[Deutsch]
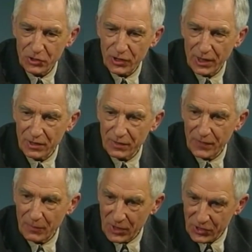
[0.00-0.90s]
Experiment
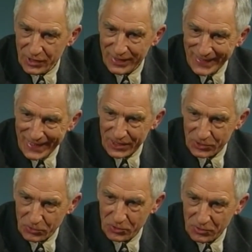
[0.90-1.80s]
gescheitert, weil
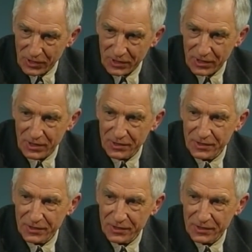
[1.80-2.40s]
Menschen nicht so zu